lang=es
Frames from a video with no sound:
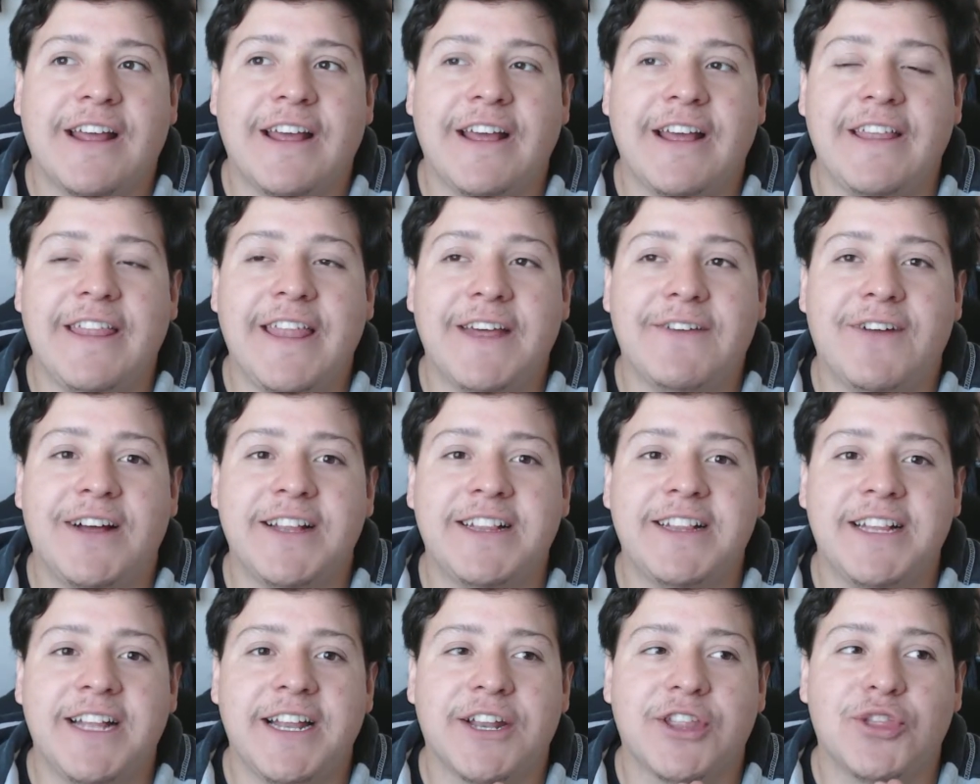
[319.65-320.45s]
que
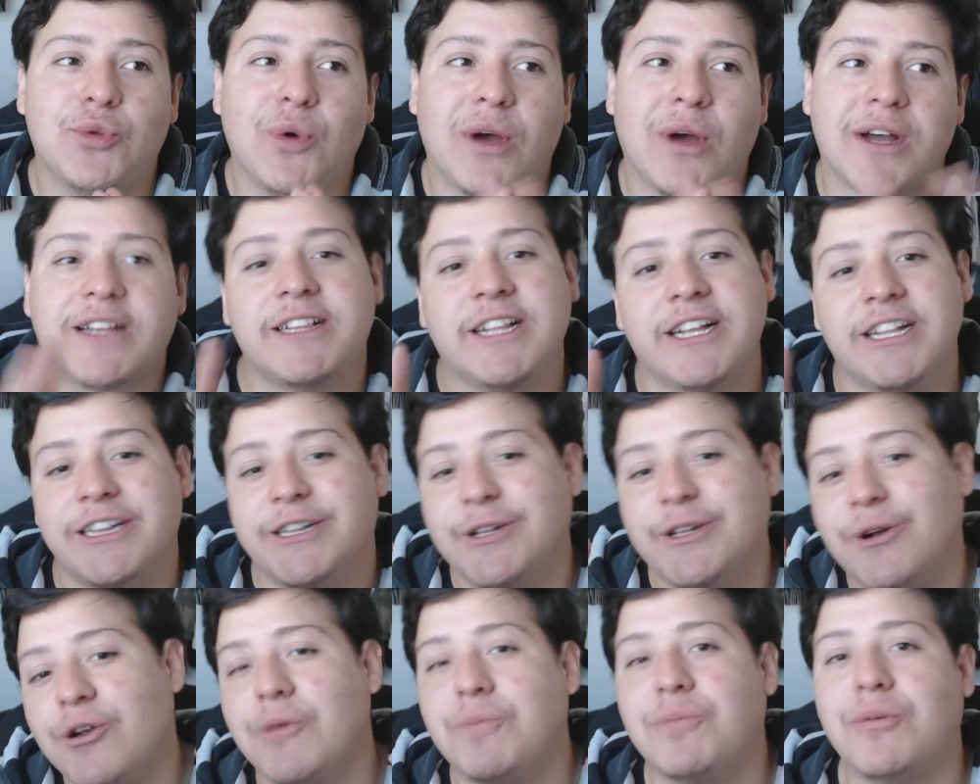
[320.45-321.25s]
deba ser tu
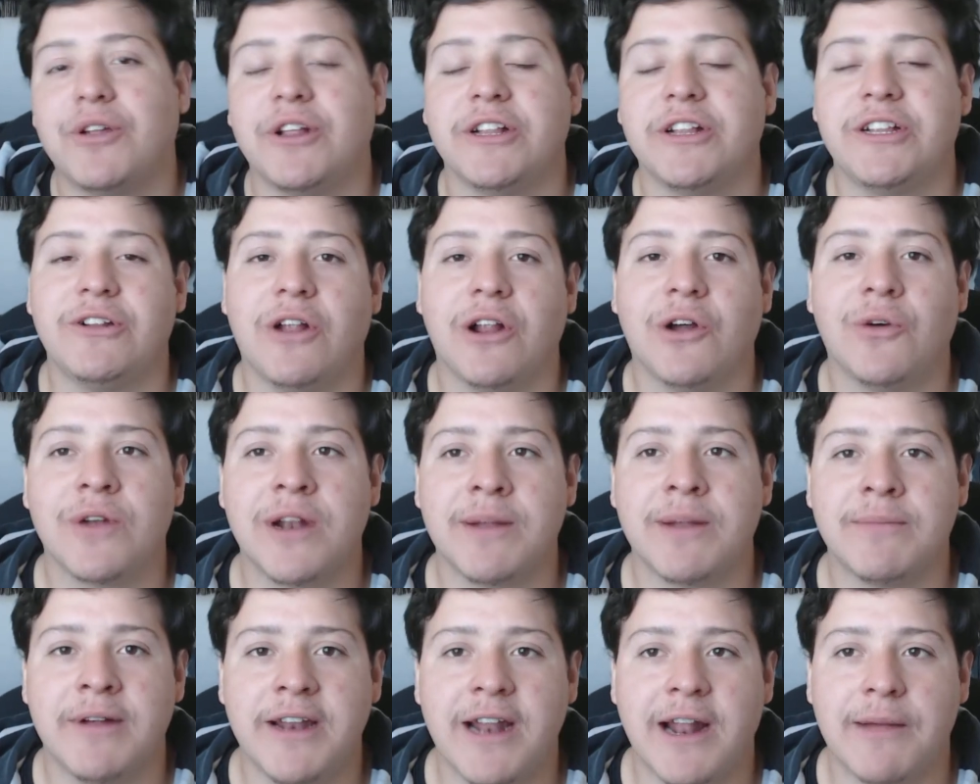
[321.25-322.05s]
accesorio, por decirlo de
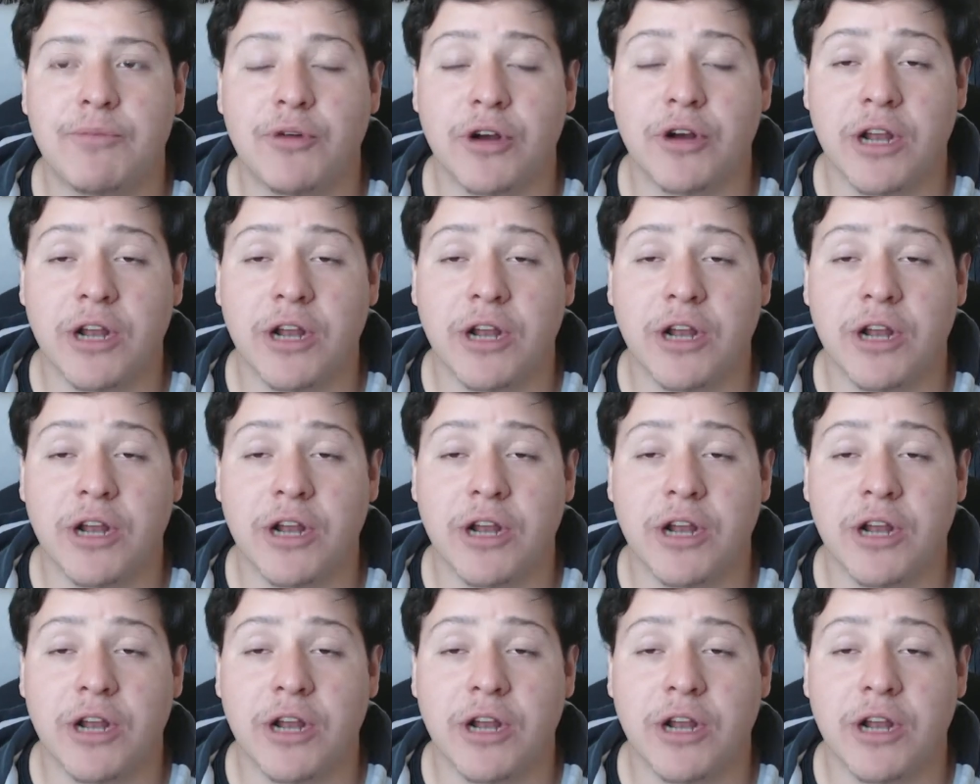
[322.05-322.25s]
alguna manera.